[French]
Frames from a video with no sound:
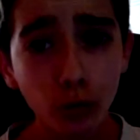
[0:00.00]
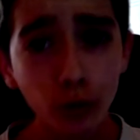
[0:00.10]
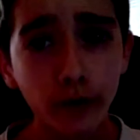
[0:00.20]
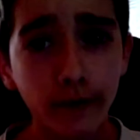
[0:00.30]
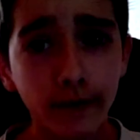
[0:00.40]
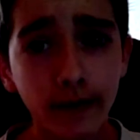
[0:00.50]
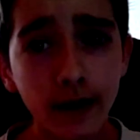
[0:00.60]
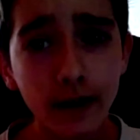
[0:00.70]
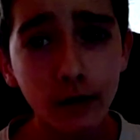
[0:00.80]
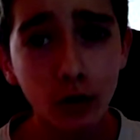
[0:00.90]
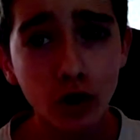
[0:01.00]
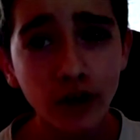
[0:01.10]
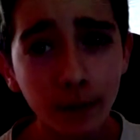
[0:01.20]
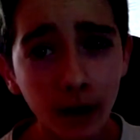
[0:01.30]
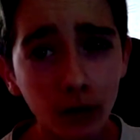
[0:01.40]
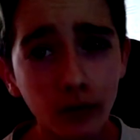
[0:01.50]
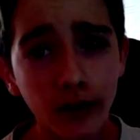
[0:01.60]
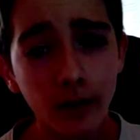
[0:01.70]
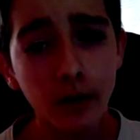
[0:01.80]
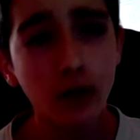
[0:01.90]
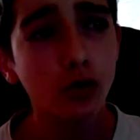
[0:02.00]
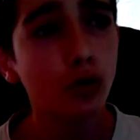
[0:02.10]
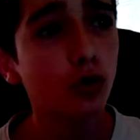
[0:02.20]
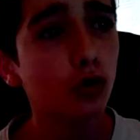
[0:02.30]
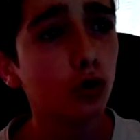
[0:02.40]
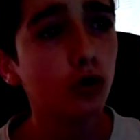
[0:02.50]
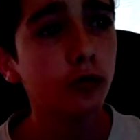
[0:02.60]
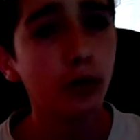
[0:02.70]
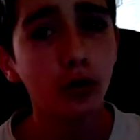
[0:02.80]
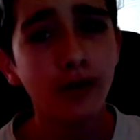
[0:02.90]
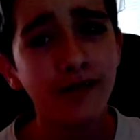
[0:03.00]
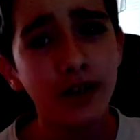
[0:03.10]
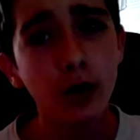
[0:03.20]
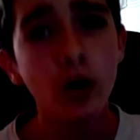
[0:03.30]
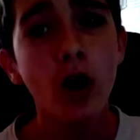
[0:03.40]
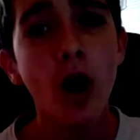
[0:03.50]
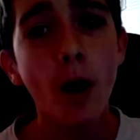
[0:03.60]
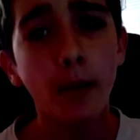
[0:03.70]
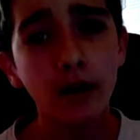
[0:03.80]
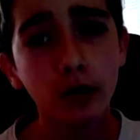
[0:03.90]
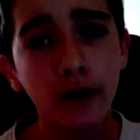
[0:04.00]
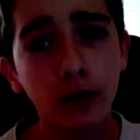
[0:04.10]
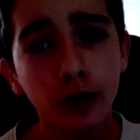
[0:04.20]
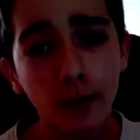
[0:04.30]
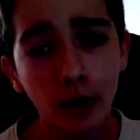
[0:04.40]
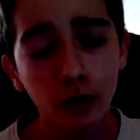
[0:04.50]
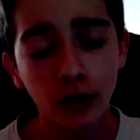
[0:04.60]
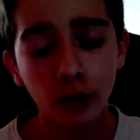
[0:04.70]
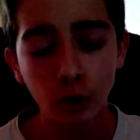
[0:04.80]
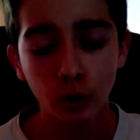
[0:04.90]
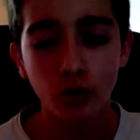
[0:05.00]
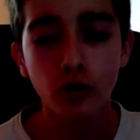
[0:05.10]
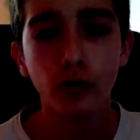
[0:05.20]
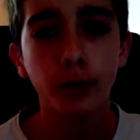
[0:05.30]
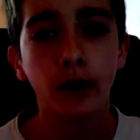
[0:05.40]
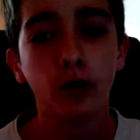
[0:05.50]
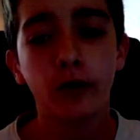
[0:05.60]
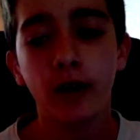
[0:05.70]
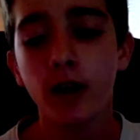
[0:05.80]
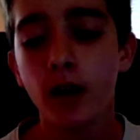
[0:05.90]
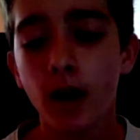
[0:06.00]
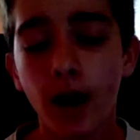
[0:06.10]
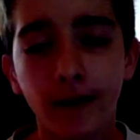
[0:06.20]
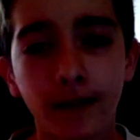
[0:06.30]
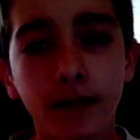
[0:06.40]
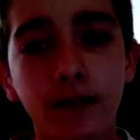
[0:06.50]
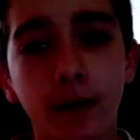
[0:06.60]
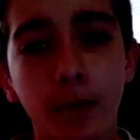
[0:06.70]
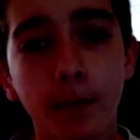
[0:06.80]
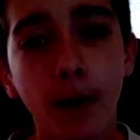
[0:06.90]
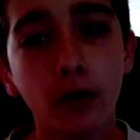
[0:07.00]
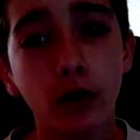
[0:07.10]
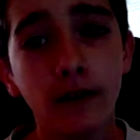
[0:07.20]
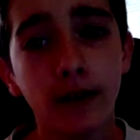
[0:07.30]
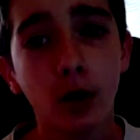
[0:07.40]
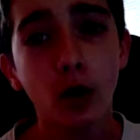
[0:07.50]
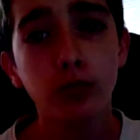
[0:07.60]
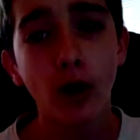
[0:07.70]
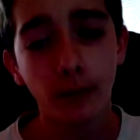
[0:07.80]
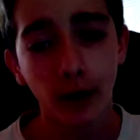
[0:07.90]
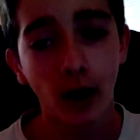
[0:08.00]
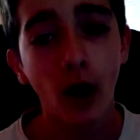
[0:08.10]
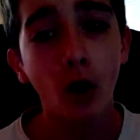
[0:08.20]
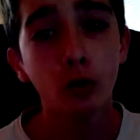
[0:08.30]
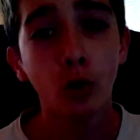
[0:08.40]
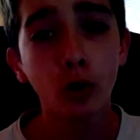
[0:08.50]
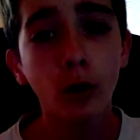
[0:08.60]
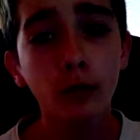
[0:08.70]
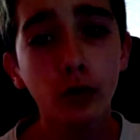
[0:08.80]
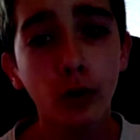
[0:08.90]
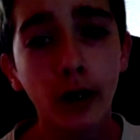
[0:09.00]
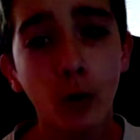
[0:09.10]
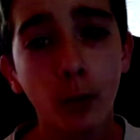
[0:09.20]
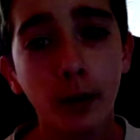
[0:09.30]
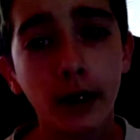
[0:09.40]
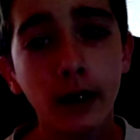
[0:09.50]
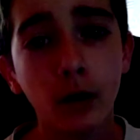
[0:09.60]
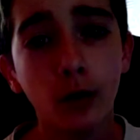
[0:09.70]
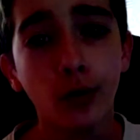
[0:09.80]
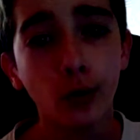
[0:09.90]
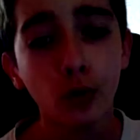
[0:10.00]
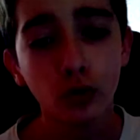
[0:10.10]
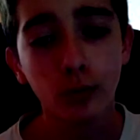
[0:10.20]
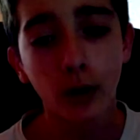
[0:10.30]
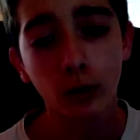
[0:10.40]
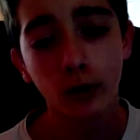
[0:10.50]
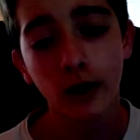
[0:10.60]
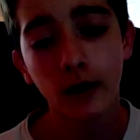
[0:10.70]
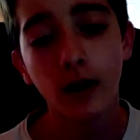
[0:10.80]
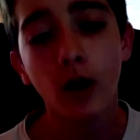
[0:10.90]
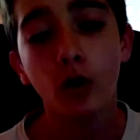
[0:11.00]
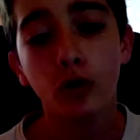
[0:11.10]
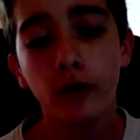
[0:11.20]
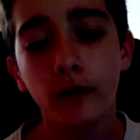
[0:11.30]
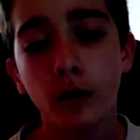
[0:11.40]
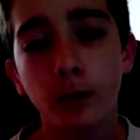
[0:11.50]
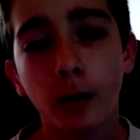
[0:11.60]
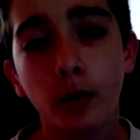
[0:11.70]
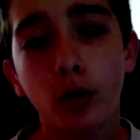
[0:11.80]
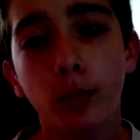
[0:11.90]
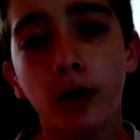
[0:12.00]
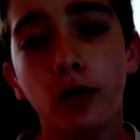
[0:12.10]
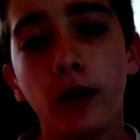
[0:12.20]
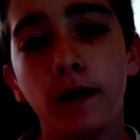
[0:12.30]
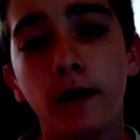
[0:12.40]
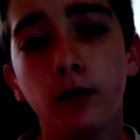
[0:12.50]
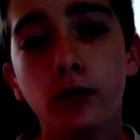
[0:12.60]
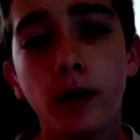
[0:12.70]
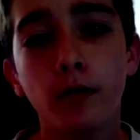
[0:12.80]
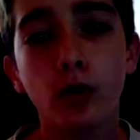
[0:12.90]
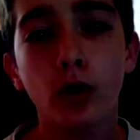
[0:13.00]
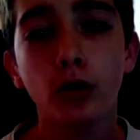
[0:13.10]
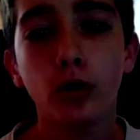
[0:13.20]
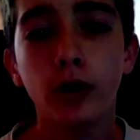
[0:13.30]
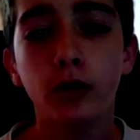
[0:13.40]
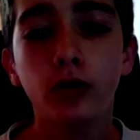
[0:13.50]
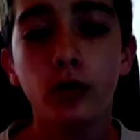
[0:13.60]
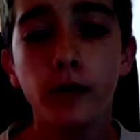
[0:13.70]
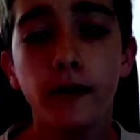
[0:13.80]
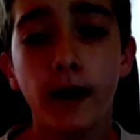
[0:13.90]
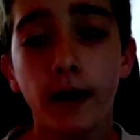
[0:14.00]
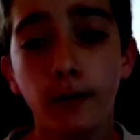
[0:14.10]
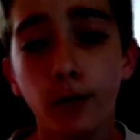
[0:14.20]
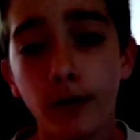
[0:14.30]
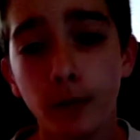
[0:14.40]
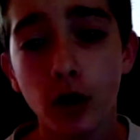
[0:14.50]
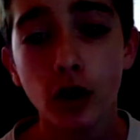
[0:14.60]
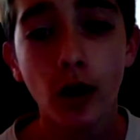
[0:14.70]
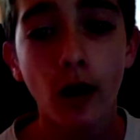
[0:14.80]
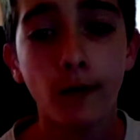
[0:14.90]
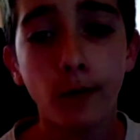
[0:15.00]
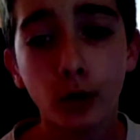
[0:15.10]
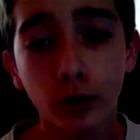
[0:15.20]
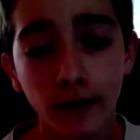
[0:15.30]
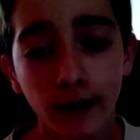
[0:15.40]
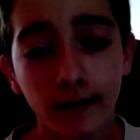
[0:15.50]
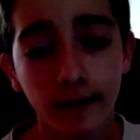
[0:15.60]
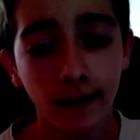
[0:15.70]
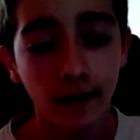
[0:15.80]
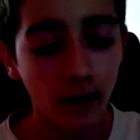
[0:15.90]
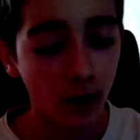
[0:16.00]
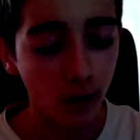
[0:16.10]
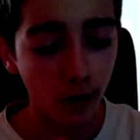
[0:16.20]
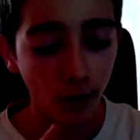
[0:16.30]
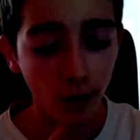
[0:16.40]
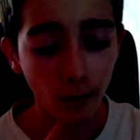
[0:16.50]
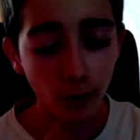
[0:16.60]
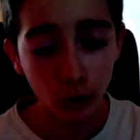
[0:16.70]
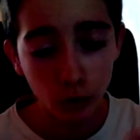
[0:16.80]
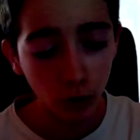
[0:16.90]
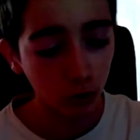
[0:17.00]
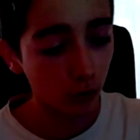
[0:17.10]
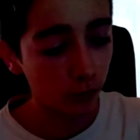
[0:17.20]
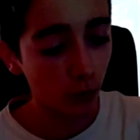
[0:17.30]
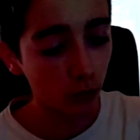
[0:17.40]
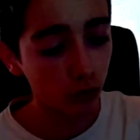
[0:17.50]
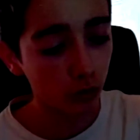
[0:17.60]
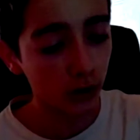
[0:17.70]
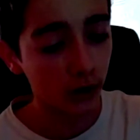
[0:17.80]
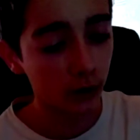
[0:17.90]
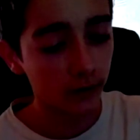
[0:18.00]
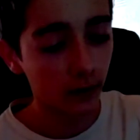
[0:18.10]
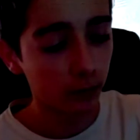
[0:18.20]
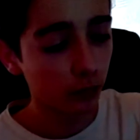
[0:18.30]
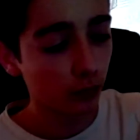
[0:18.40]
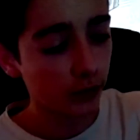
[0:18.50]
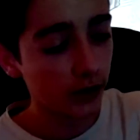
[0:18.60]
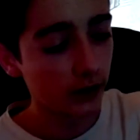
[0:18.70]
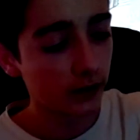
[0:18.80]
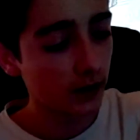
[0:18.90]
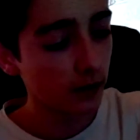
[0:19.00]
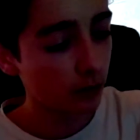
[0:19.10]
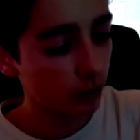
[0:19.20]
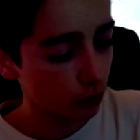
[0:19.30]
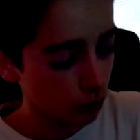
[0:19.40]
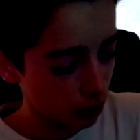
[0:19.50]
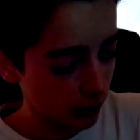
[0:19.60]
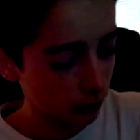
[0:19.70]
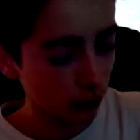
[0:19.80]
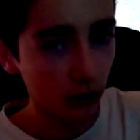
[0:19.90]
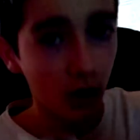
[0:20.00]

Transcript: Yo tout le monde, c'est Lite, j'espère que vous allez bien. Aujourd'hui, on se retrouve pour une nouvelle vidéo présentation d'un partenaire. Aujourd'hui, je vais vous présenter un site qui s'appelle personnalistacoq.fr. Donc, comme vous l'aurez compris euh, dans le nom du partenaire, ce site va vous permettre de personnaliser vous-même vos coques, de les customiser avec vos images, votre texte, euh, votre couleur de fond sur la coque. Ça va peut donner des plutôt jolis